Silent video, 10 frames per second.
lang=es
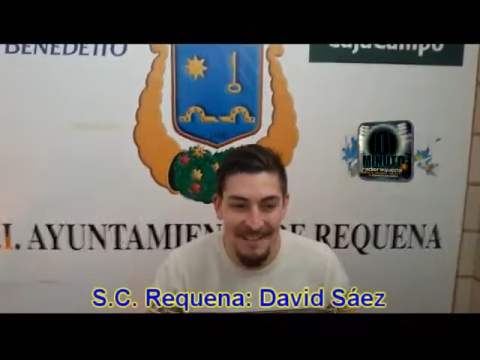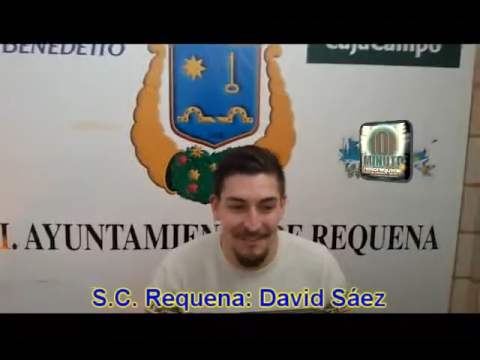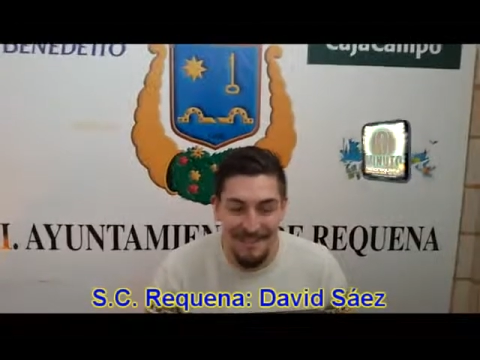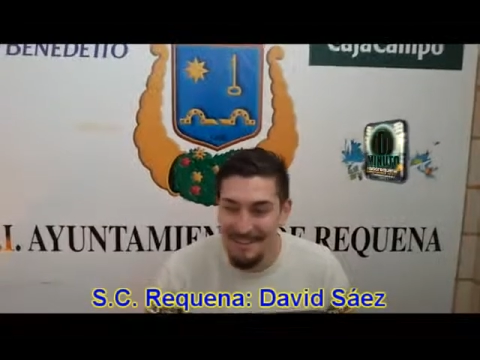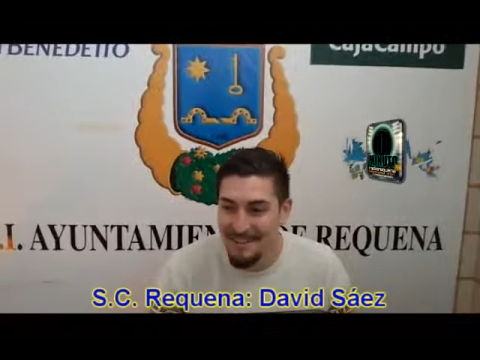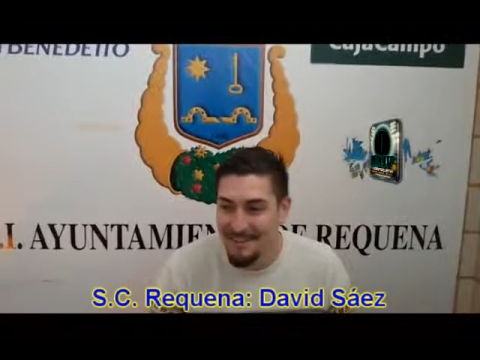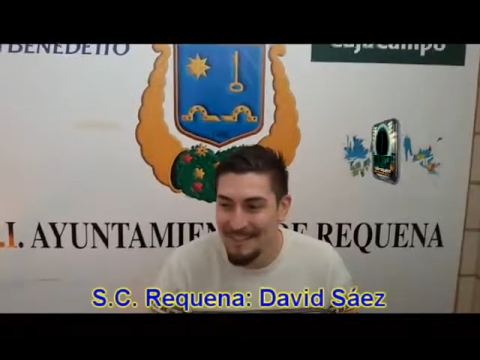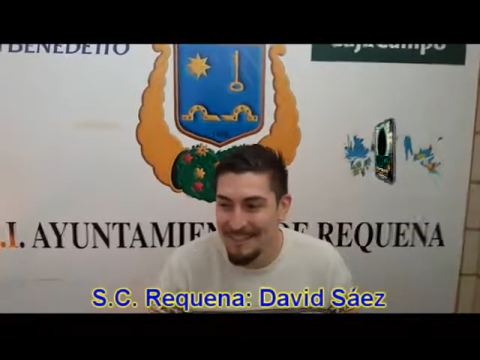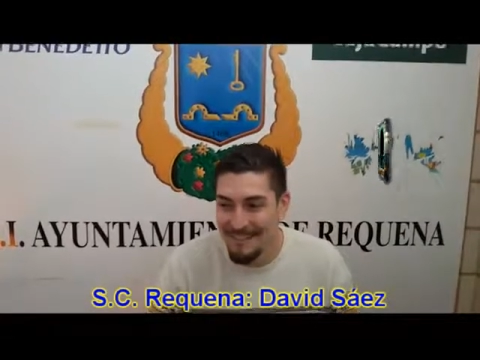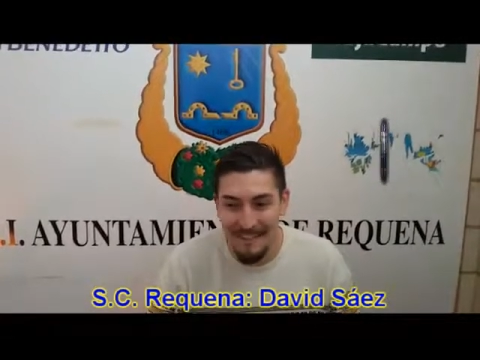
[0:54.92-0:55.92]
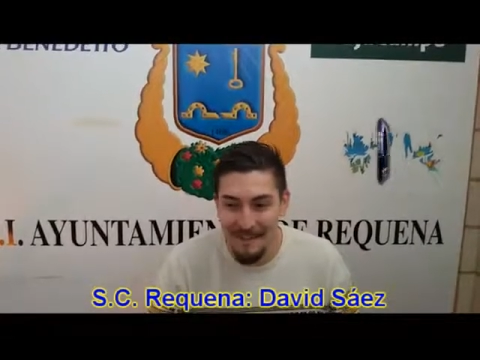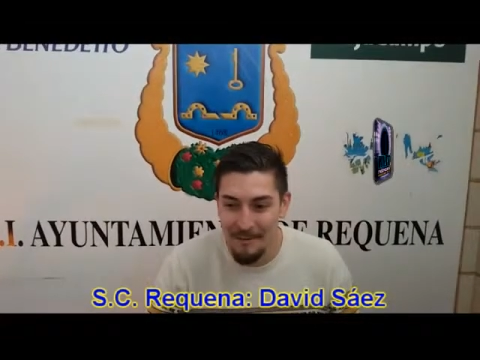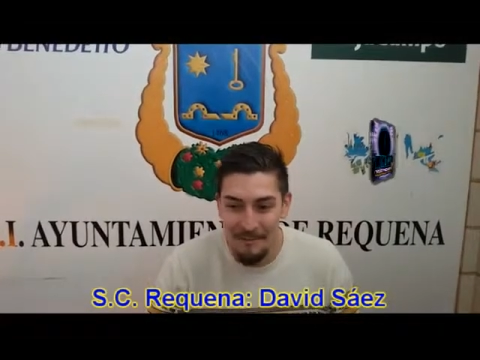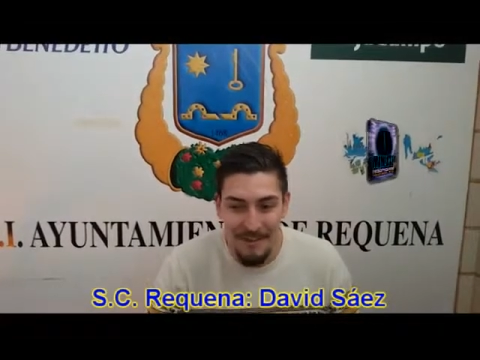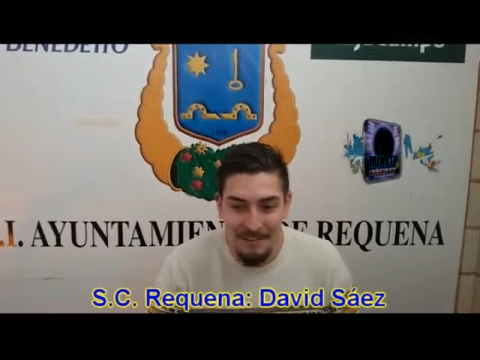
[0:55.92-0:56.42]
Efectivamente, he
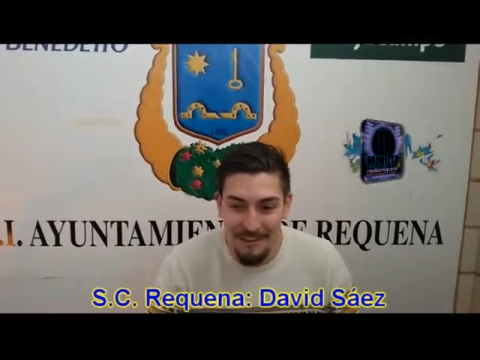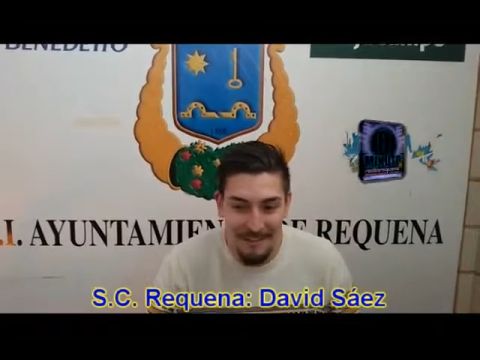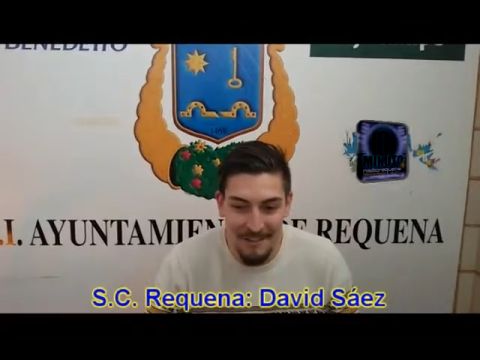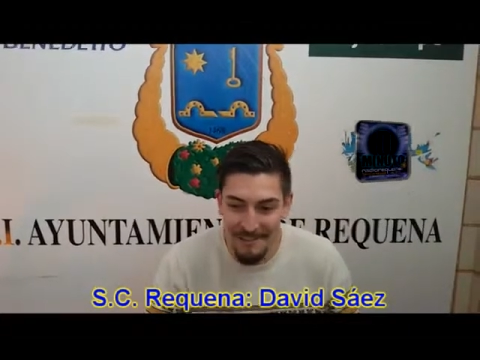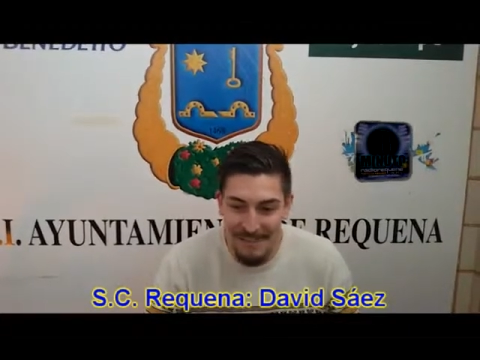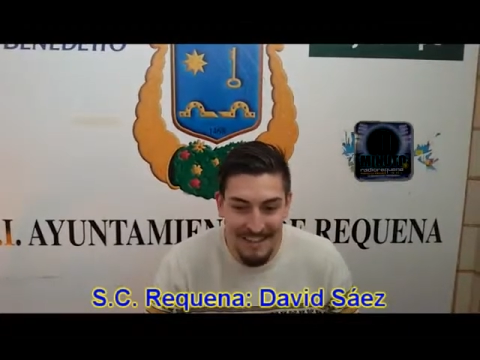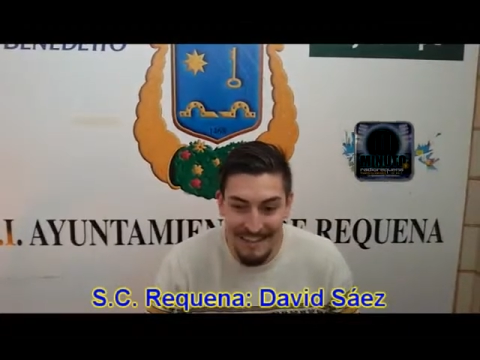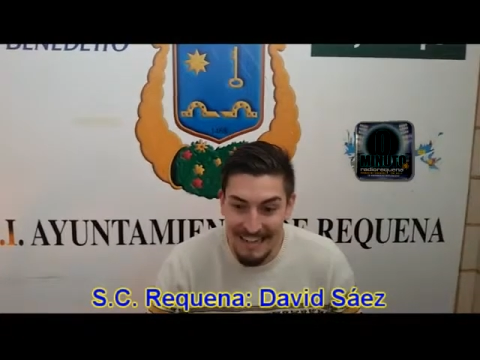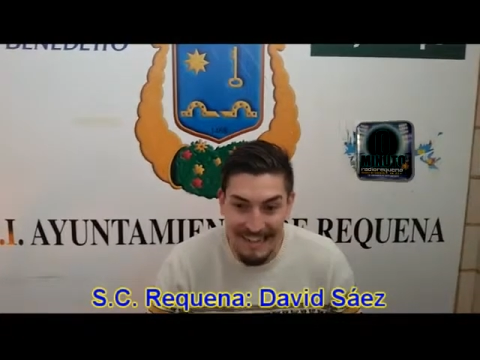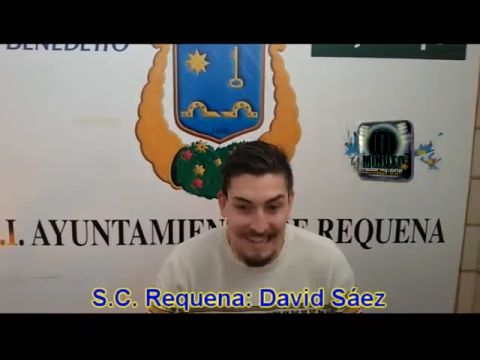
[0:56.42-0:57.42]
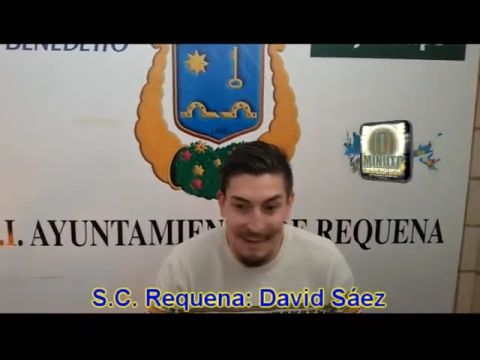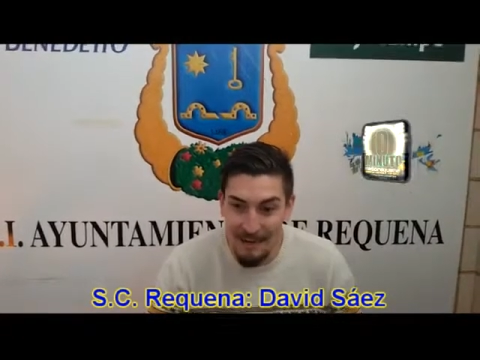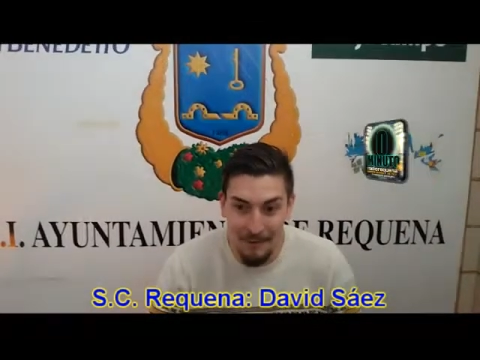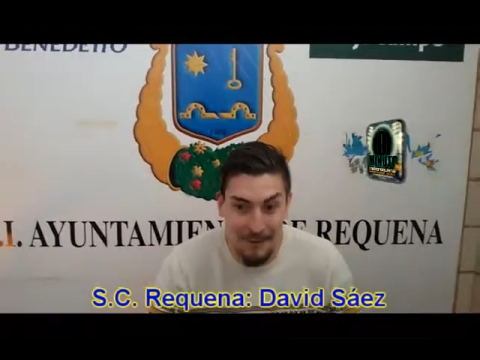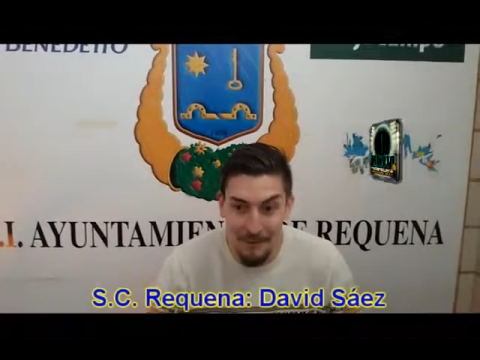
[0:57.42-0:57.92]
tenido una ocasión de las que
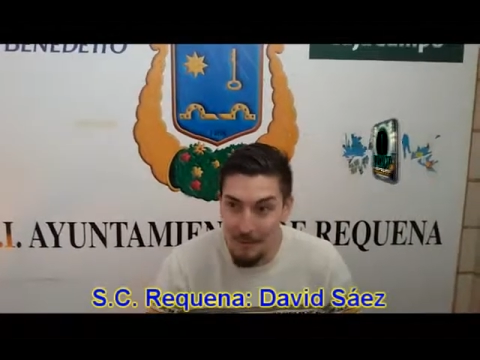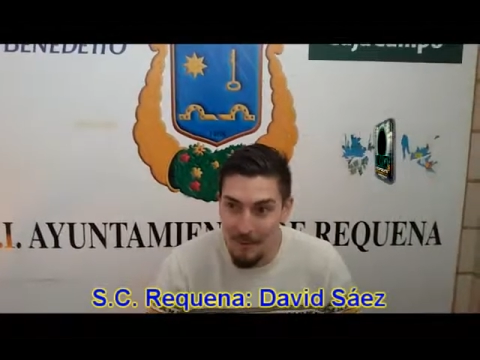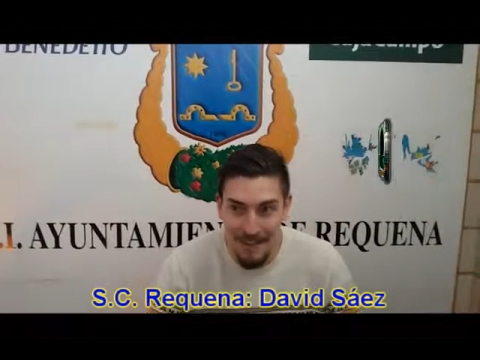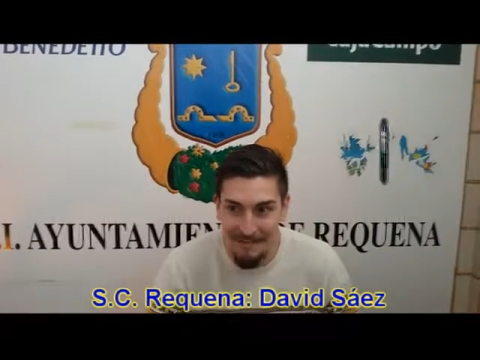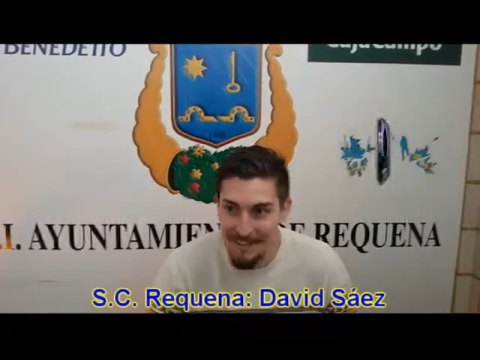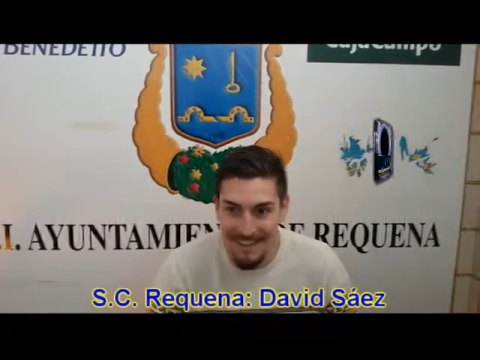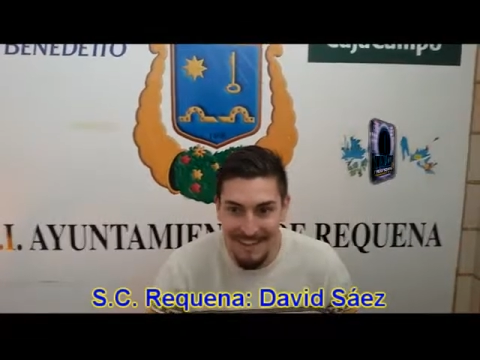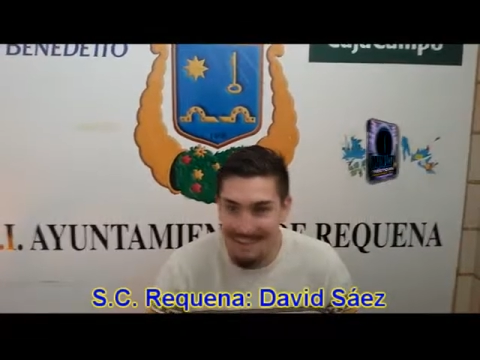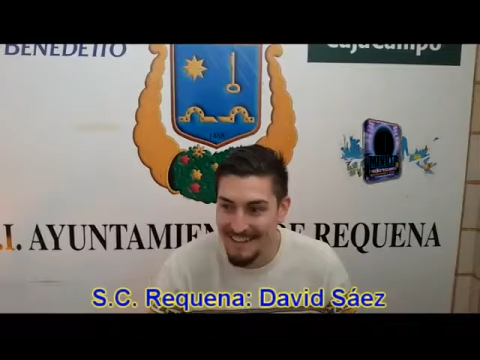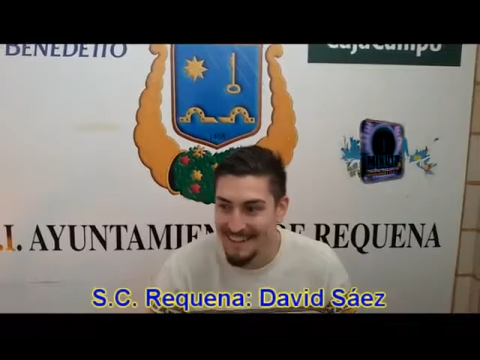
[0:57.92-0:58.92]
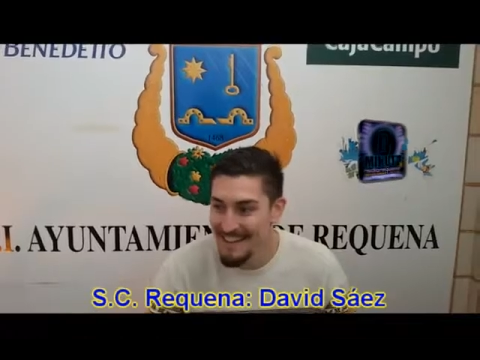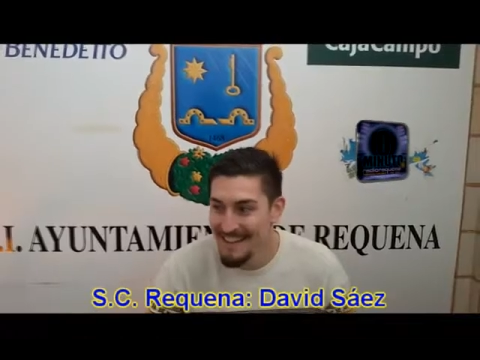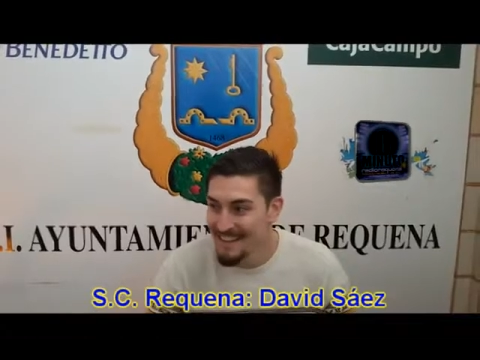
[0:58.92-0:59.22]
no se puede fallar